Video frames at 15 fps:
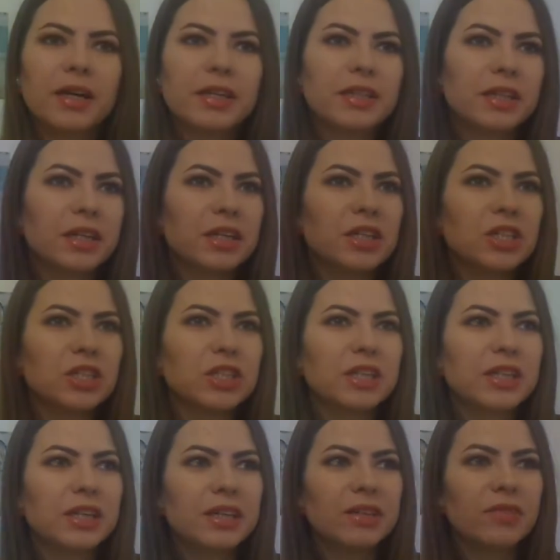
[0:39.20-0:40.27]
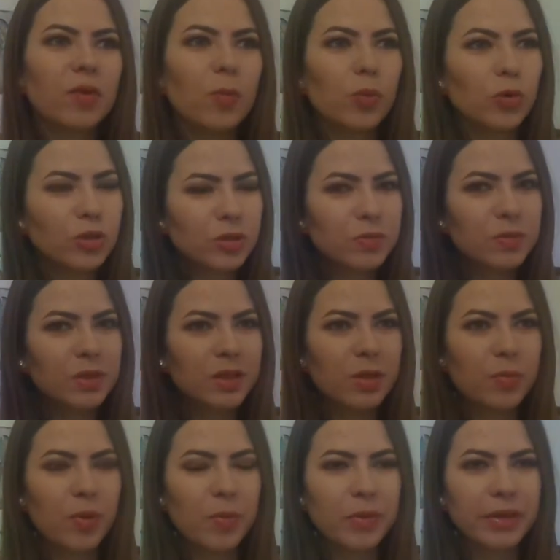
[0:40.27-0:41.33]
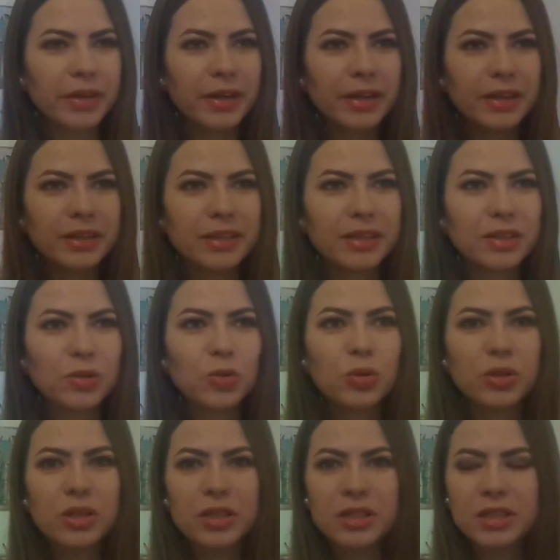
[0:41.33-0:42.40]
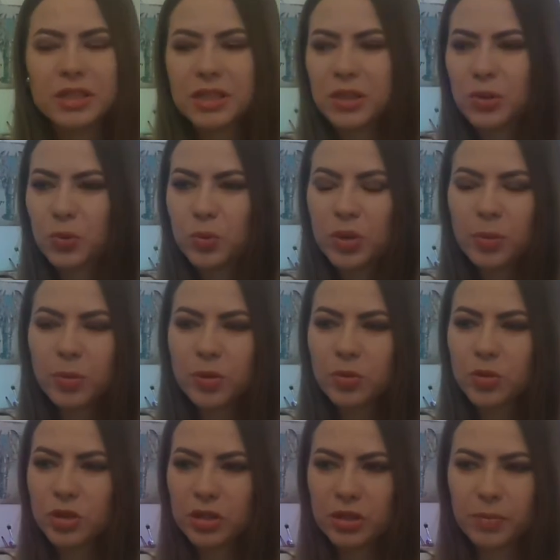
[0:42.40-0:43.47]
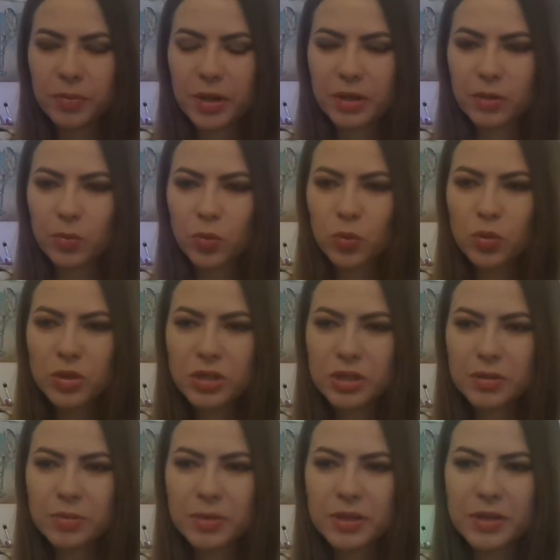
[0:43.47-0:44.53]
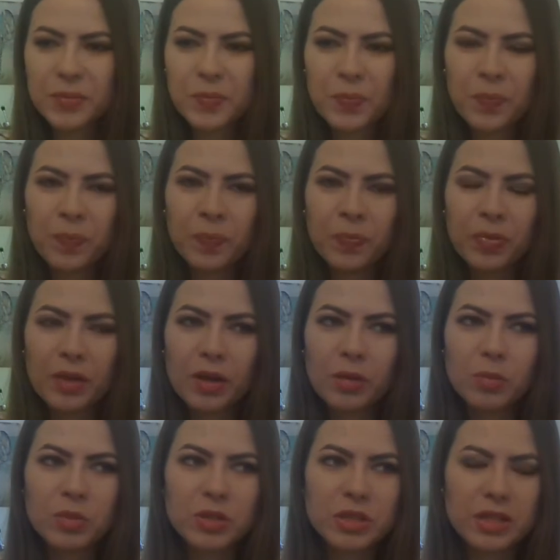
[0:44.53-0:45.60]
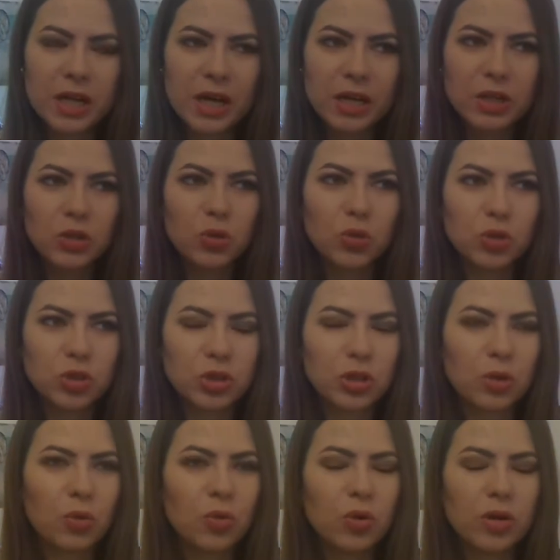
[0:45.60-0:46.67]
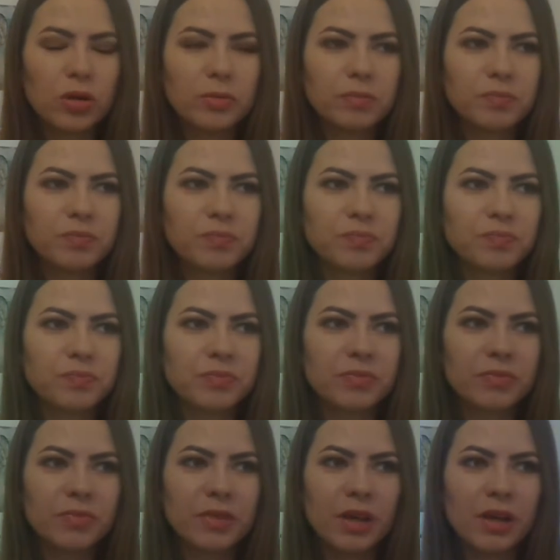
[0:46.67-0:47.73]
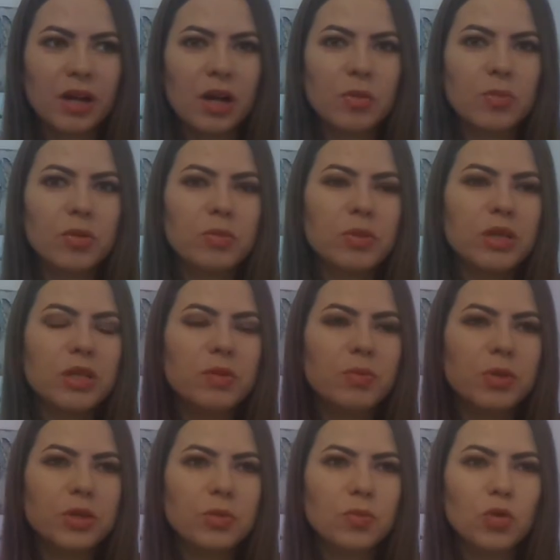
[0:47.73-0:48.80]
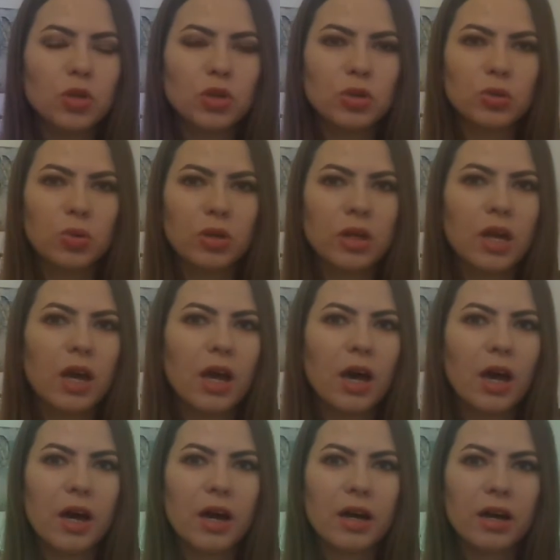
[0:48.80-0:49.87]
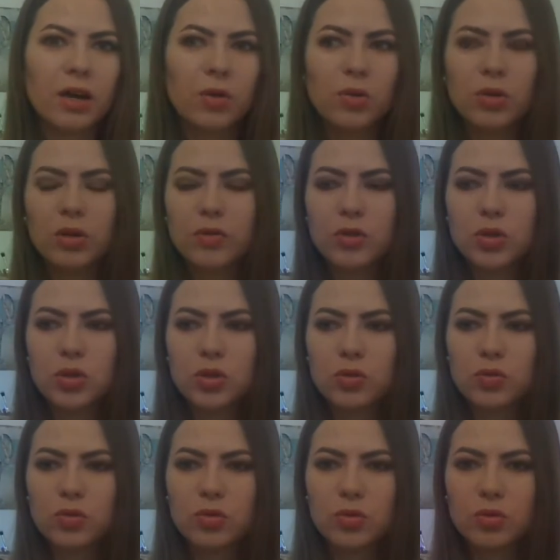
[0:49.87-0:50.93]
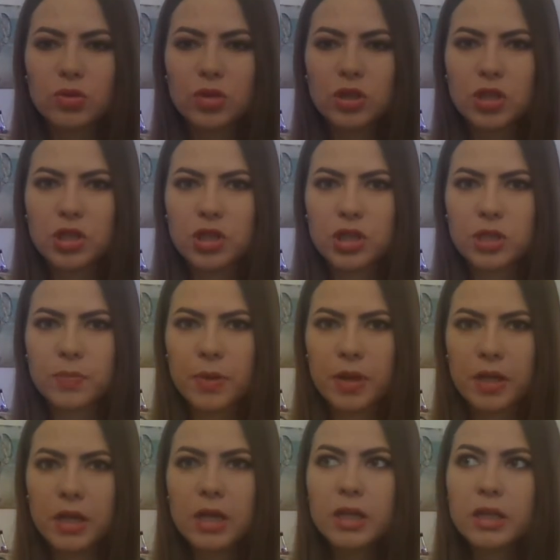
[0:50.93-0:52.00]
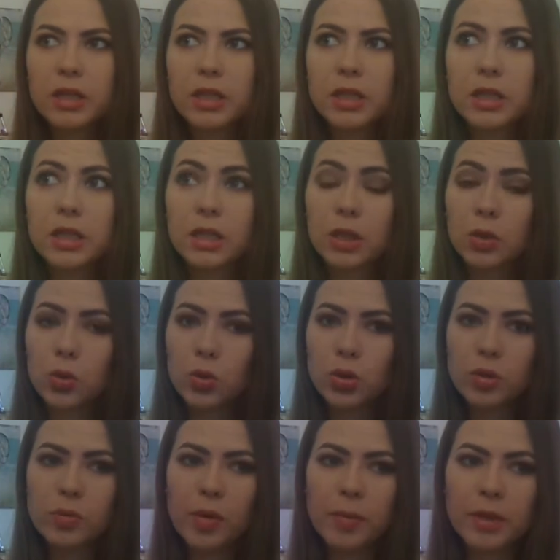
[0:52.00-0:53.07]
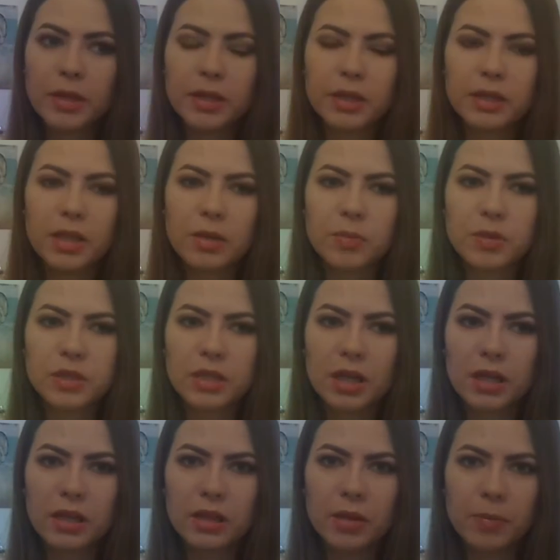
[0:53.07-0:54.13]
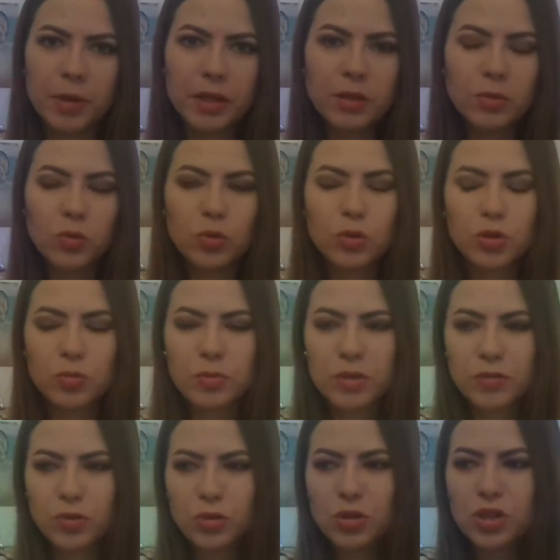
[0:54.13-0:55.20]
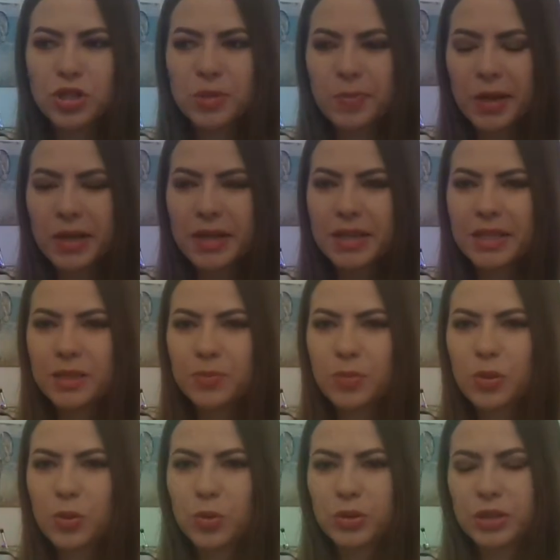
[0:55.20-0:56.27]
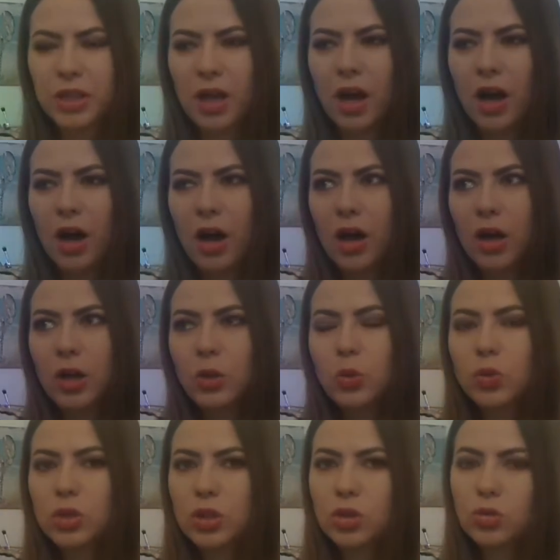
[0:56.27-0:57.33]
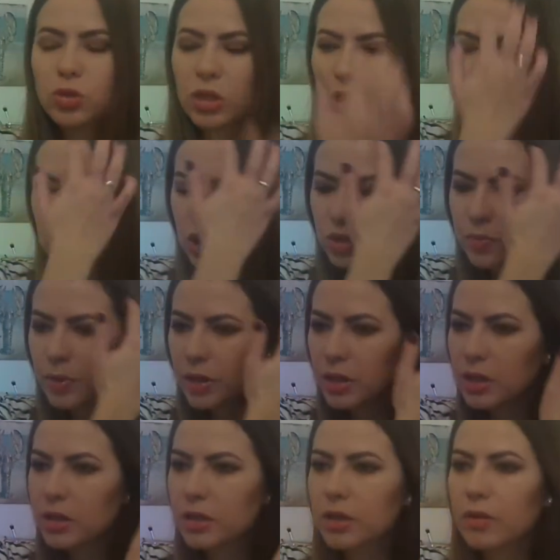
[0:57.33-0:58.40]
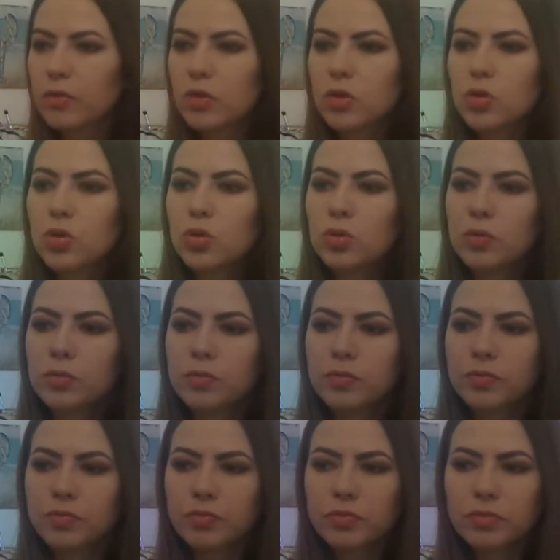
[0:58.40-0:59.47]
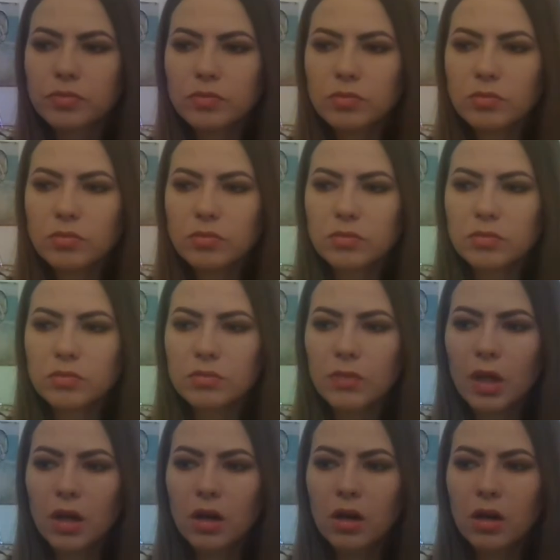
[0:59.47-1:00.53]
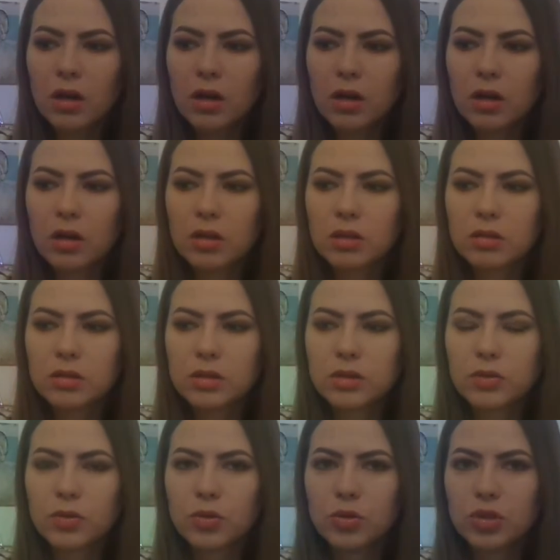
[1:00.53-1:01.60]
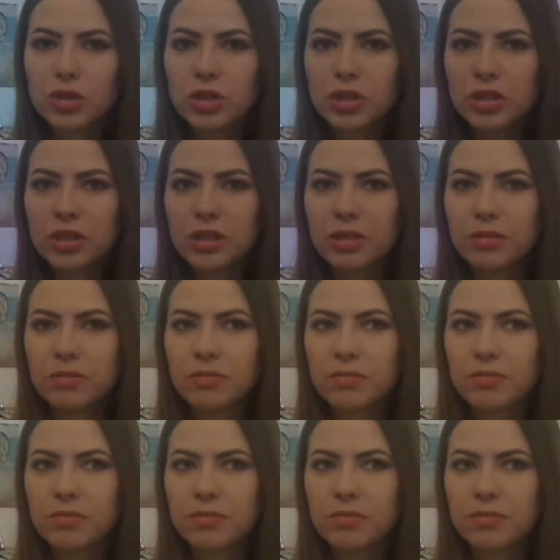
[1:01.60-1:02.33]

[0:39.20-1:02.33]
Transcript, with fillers: Да, конечно, вопрос мне напоминает э, годы института, потому что на пятом курсе мы писали тоже такое, как бы мини-письмо, что ли, какое я вижу свою жизнь через пять лет. И на тот момент, когда я писала на пятом курсе, у меня все через пять лет сбылось. Ну, скажу так, через пять лет я вижу а, свою жизнь.